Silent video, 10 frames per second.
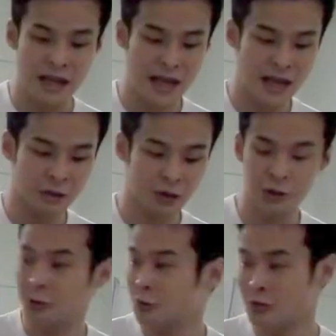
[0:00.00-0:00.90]
えーと、
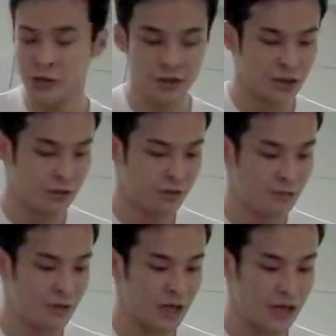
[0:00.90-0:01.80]
人を殺すっていう
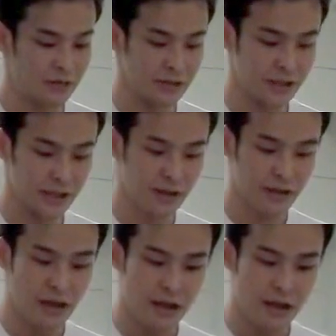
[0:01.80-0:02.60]
意味があるんですね。